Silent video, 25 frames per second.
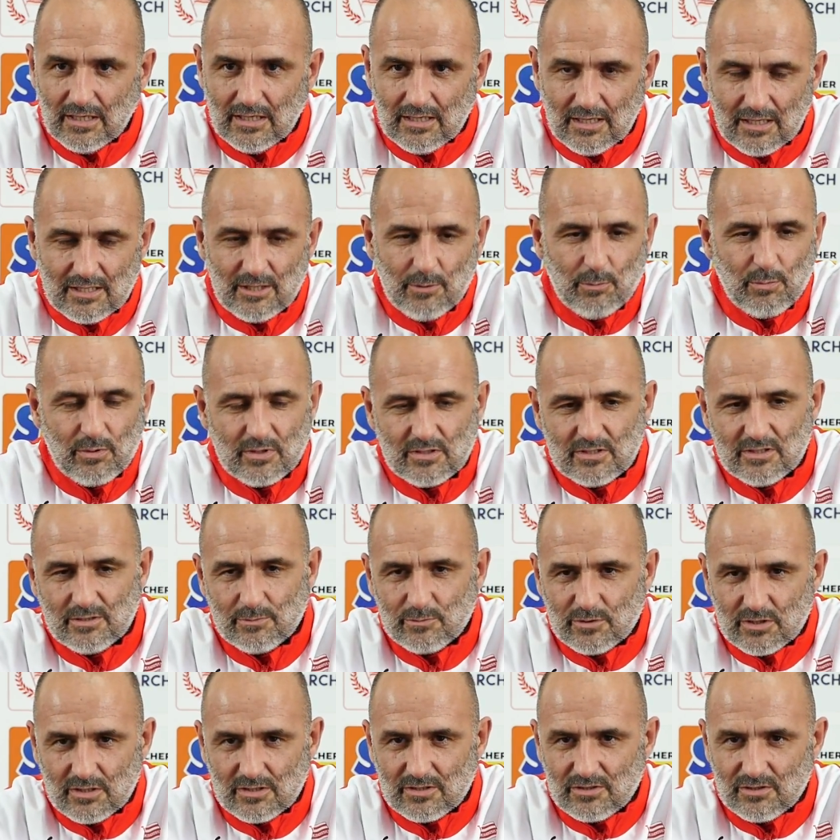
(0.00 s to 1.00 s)
A nie
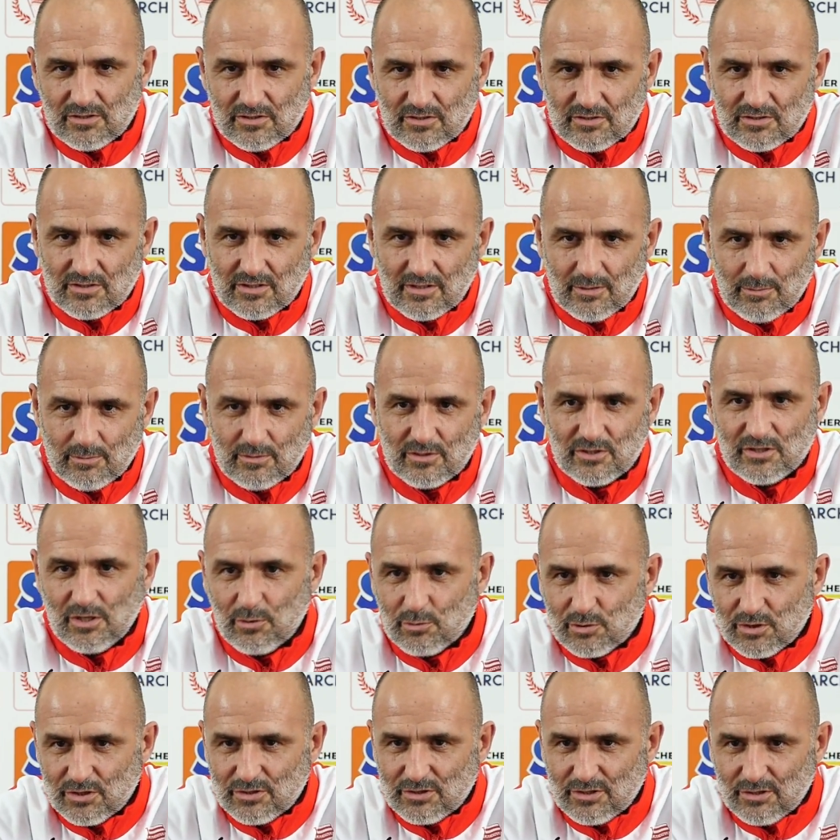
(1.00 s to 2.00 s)
powiedziałem, że gdzieś, że ja bym chciał
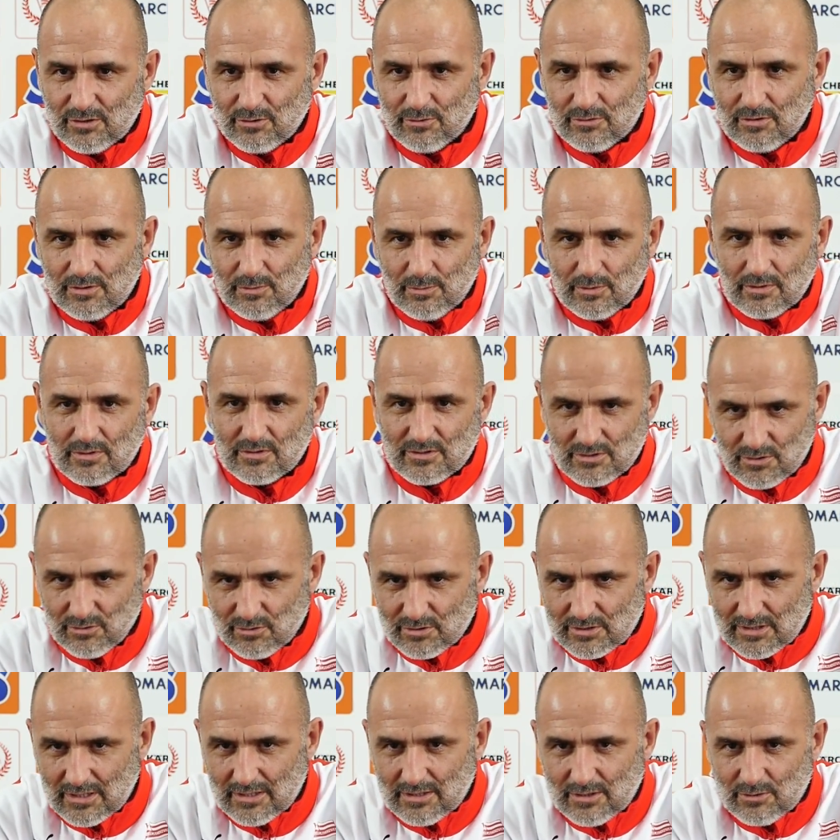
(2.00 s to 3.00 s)
sześć tygodni, bo to jest
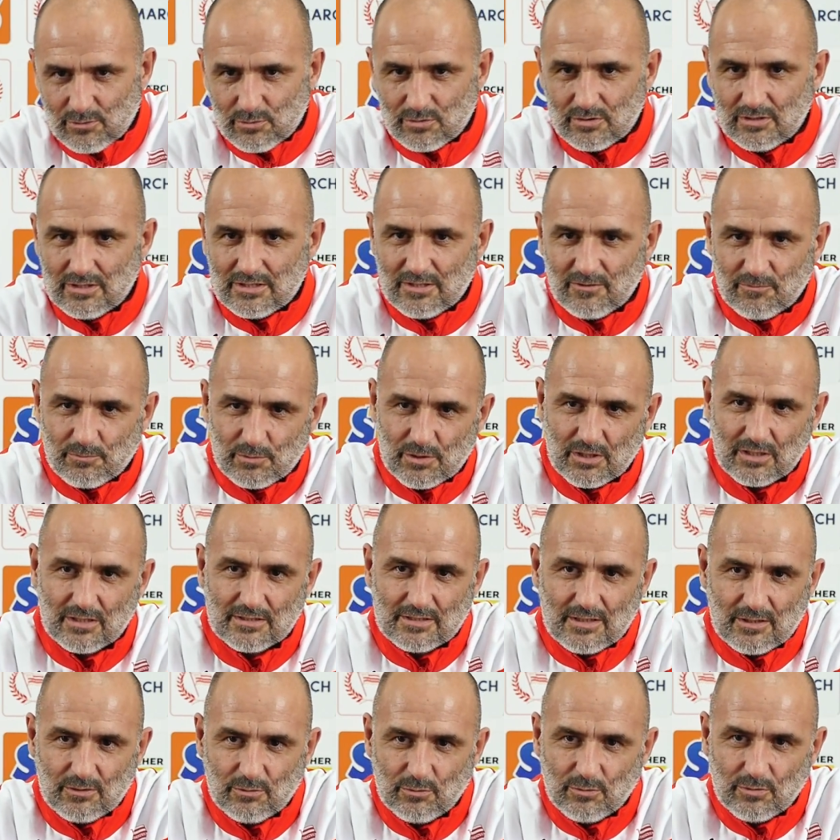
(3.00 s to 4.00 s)
kolosalna różnica w
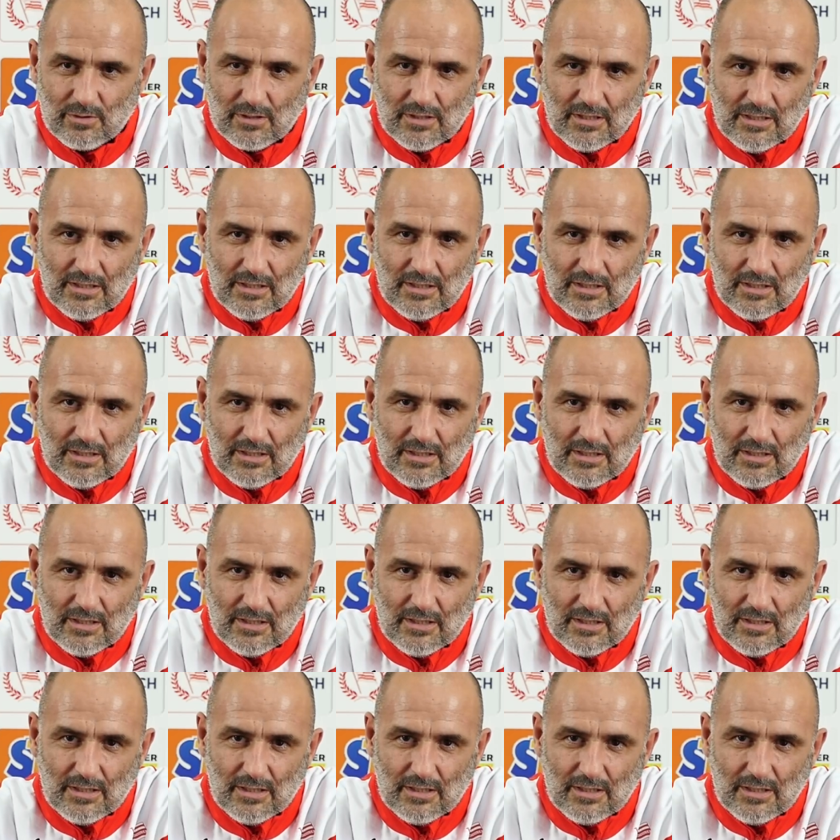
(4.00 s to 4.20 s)
przekazaniu